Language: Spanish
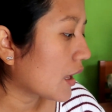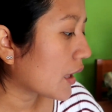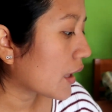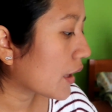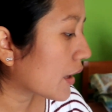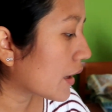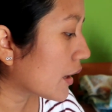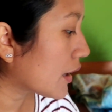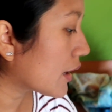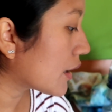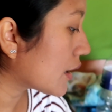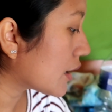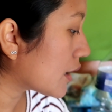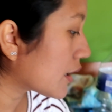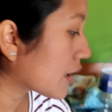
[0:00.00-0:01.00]

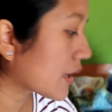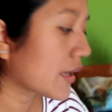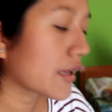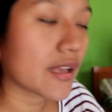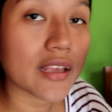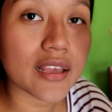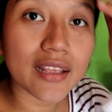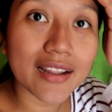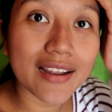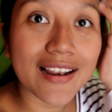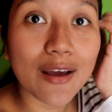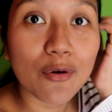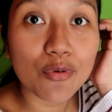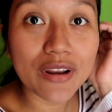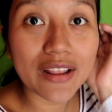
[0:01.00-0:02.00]
Eh,
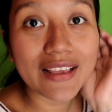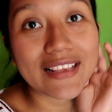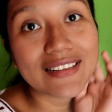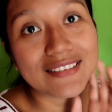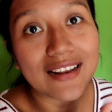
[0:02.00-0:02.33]
es